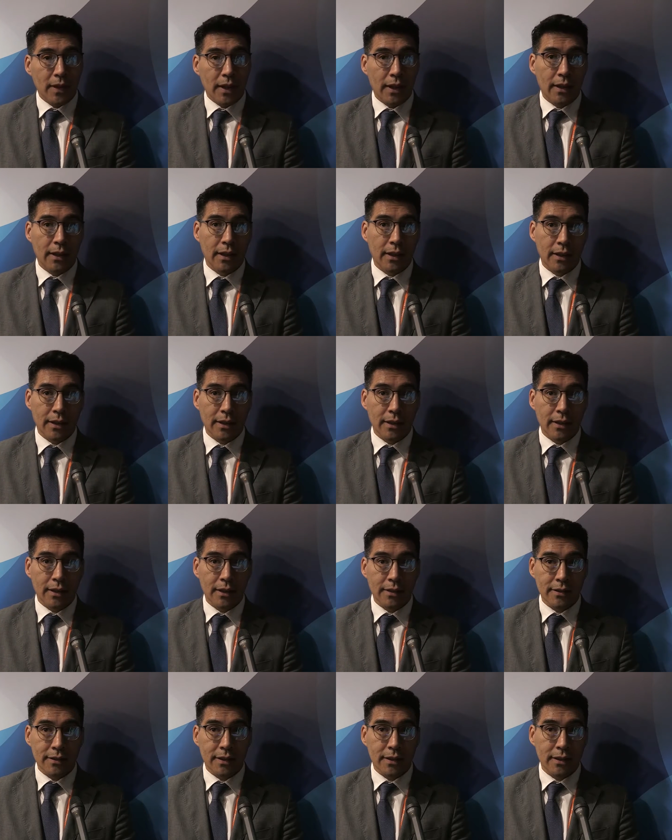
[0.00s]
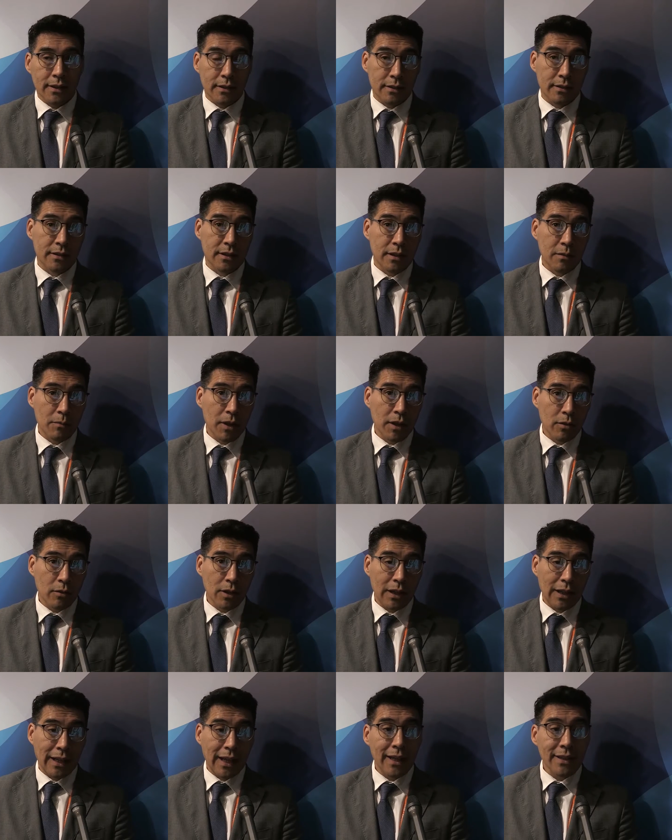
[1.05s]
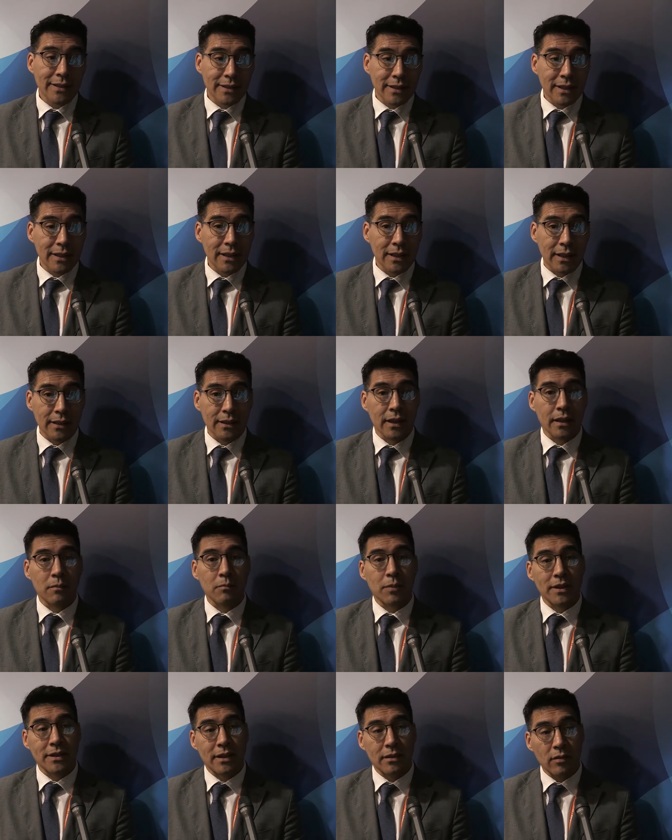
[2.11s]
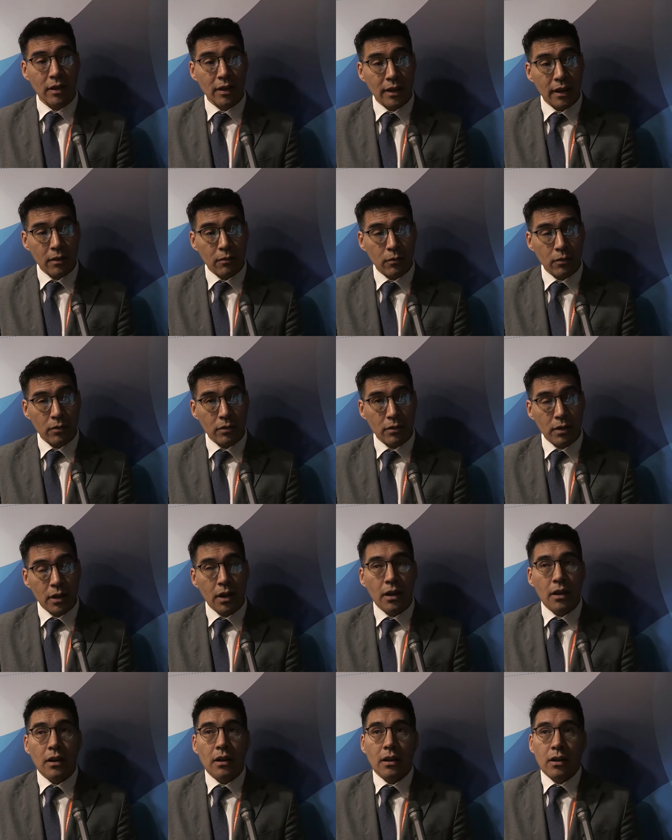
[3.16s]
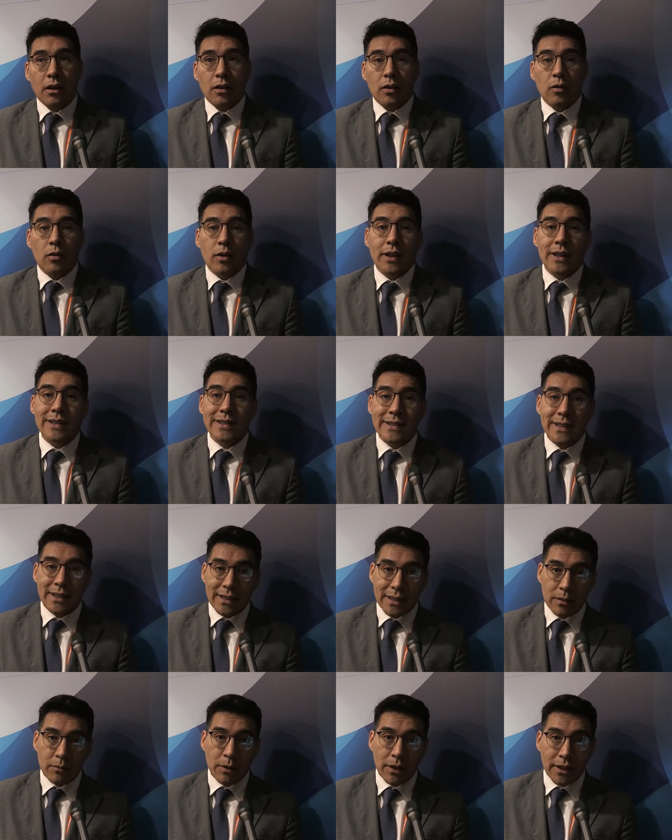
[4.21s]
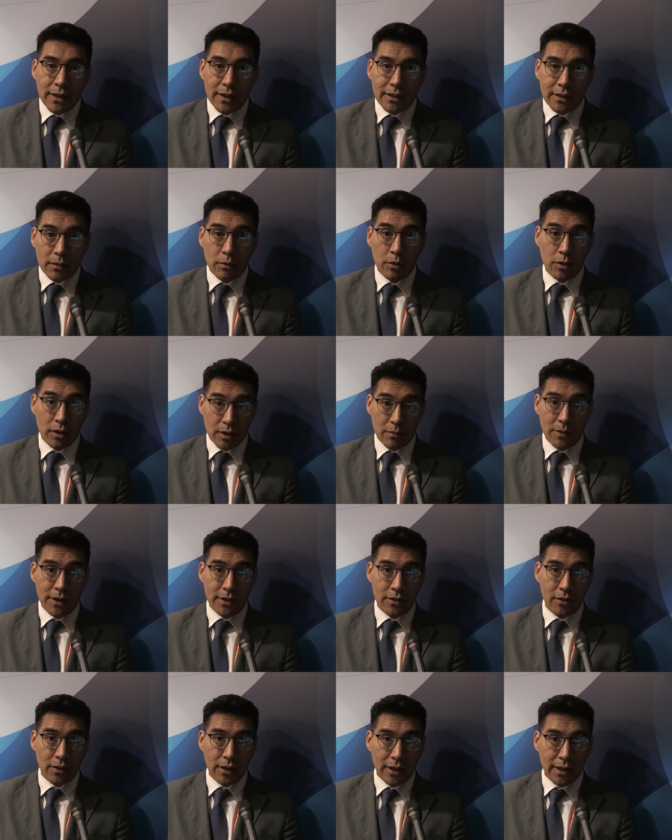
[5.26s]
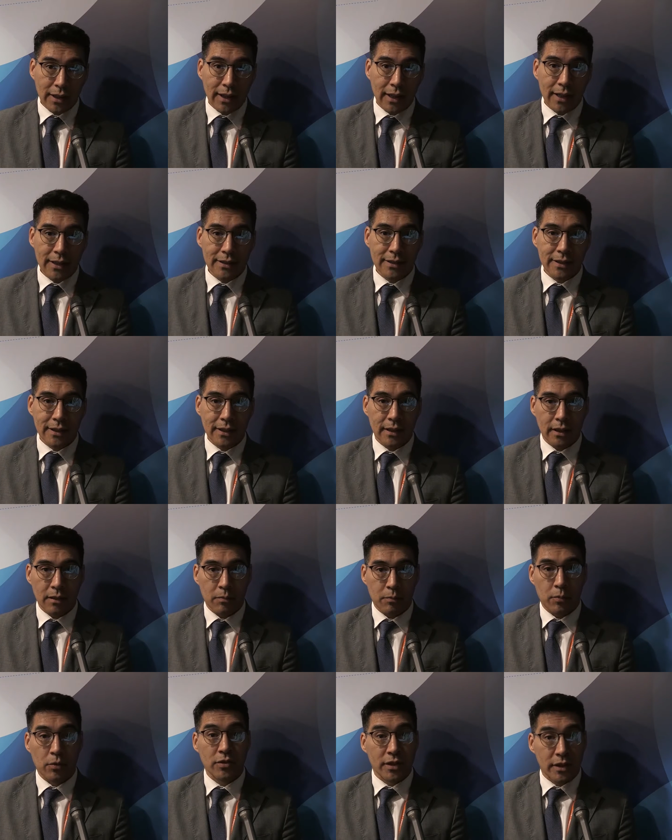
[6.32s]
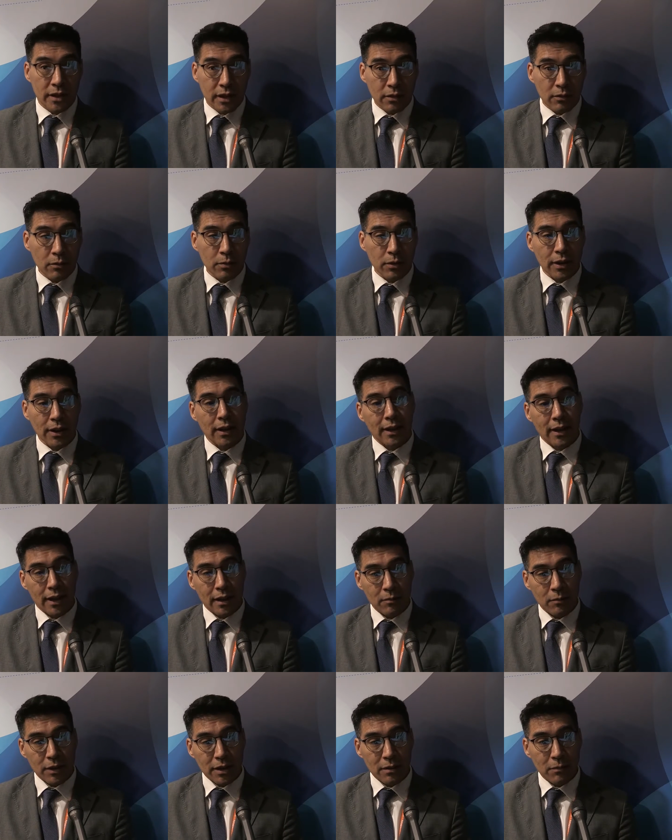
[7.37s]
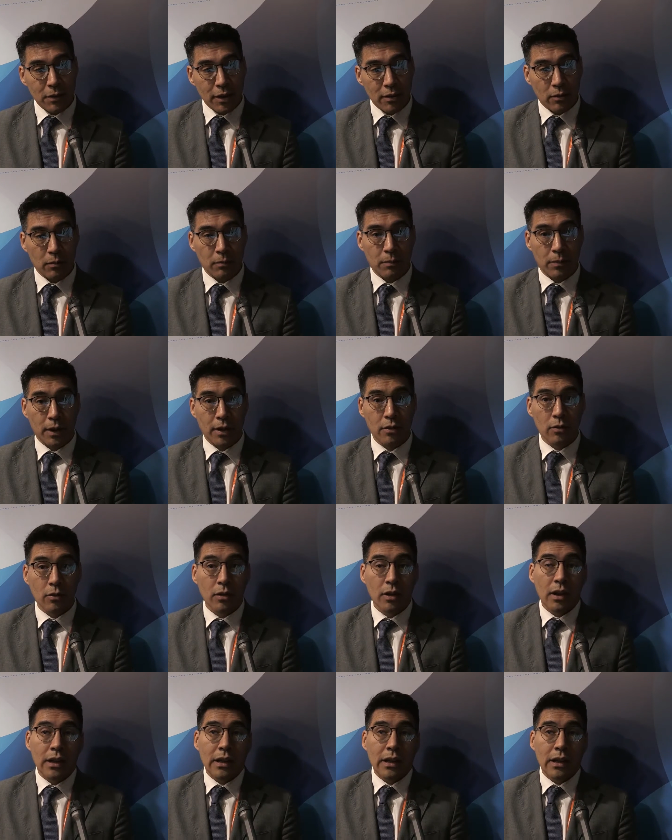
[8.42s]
Eh, sin embargo, el gas sí está reemplazando al carbón, lo que en cierta medida en términos de emisiones de gases es positivo porque el gas emite menos, pero